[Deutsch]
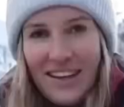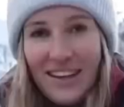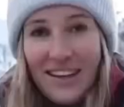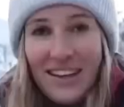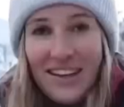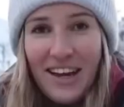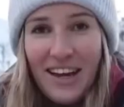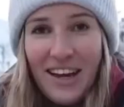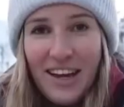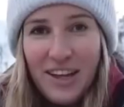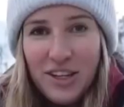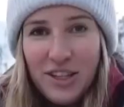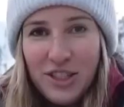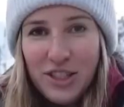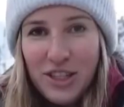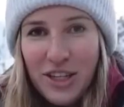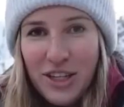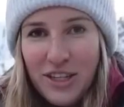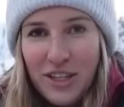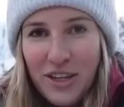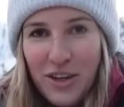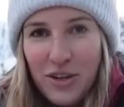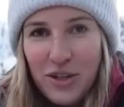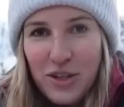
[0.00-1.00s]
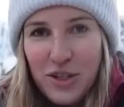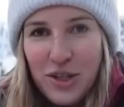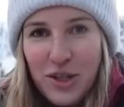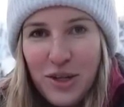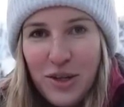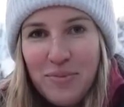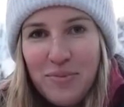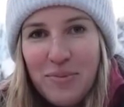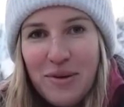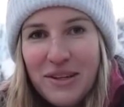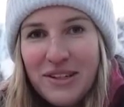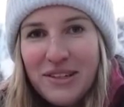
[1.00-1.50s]
Ja, er steht auch
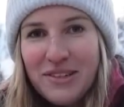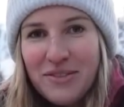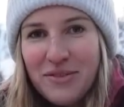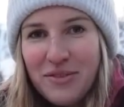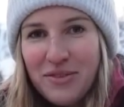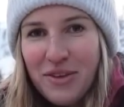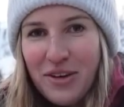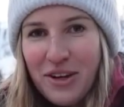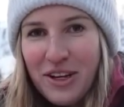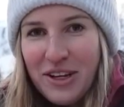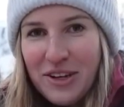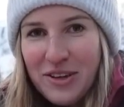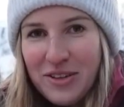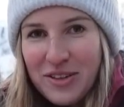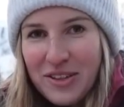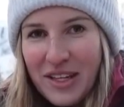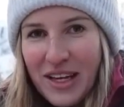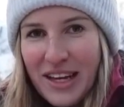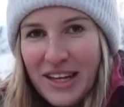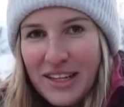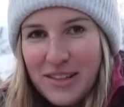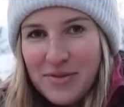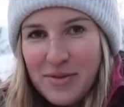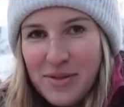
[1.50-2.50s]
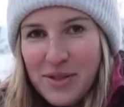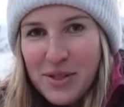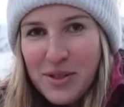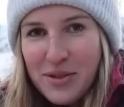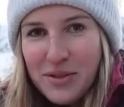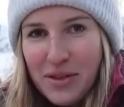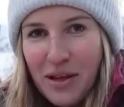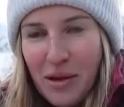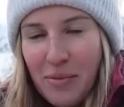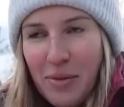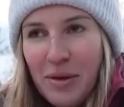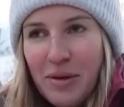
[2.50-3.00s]
schon mit Wolli und Gainesville
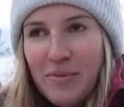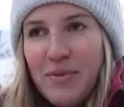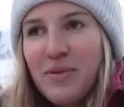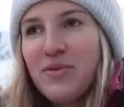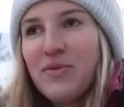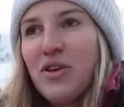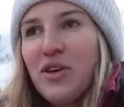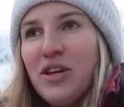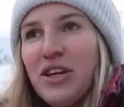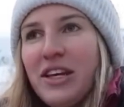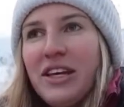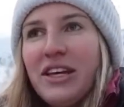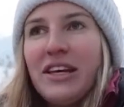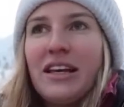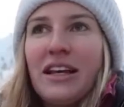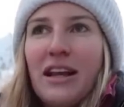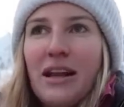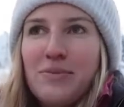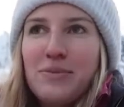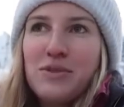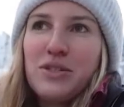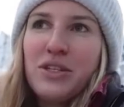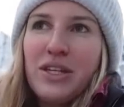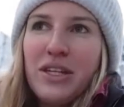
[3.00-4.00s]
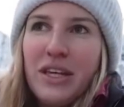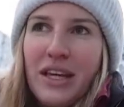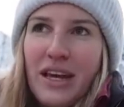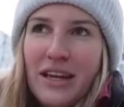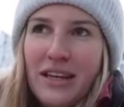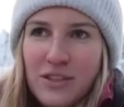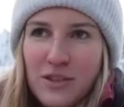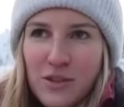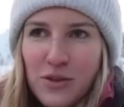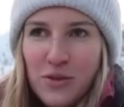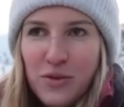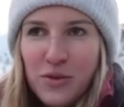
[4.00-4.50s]
zusammen. Mit Wolli klappt es noch nicht
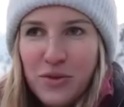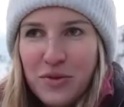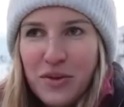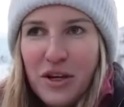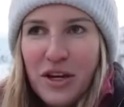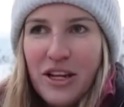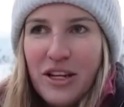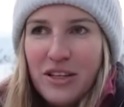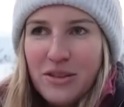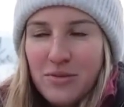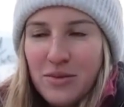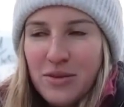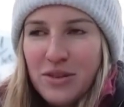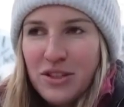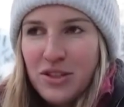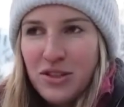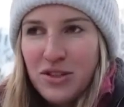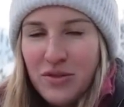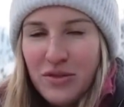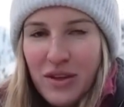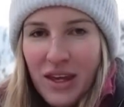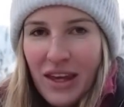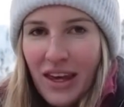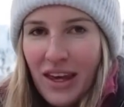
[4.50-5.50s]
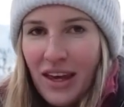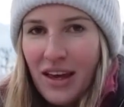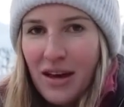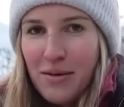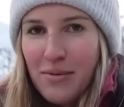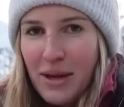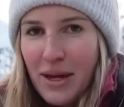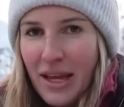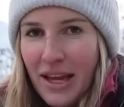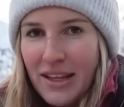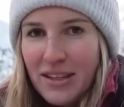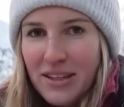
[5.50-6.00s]
ganz so gut. Wolli ist ein bisschen schwierig,
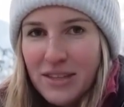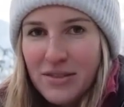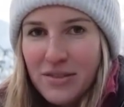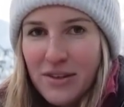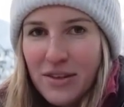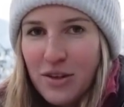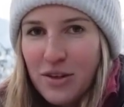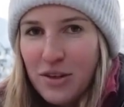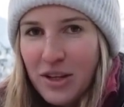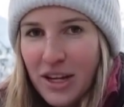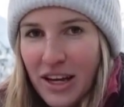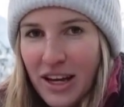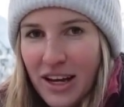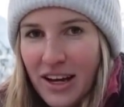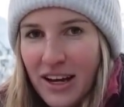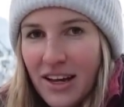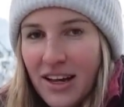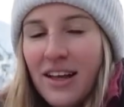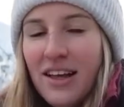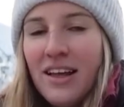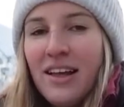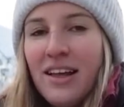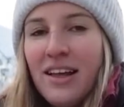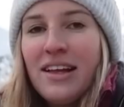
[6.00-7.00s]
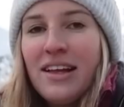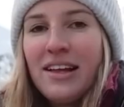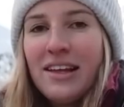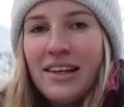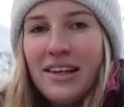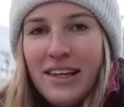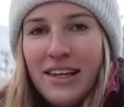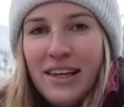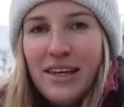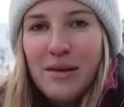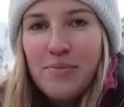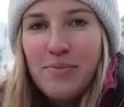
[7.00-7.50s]
aber Gainesville und er
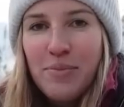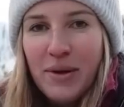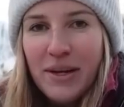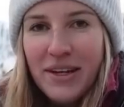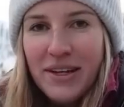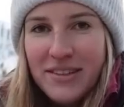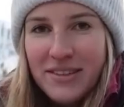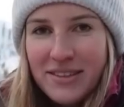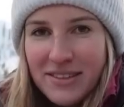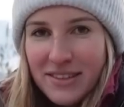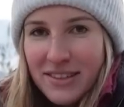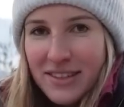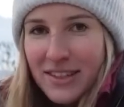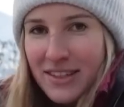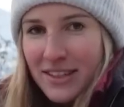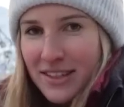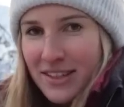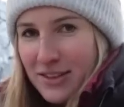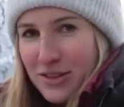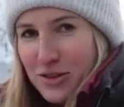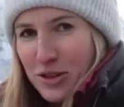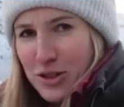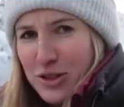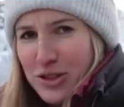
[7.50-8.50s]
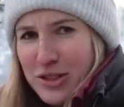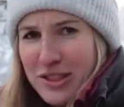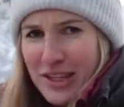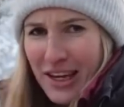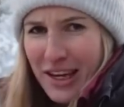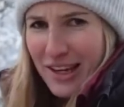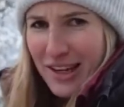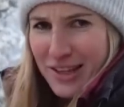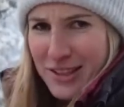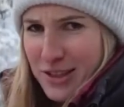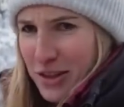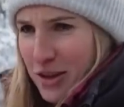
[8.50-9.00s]
lieben sich. So, jetzt
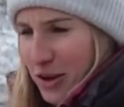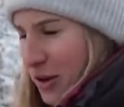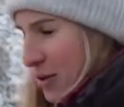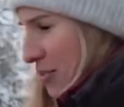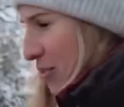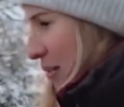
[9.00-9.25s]
zeige ich sie euch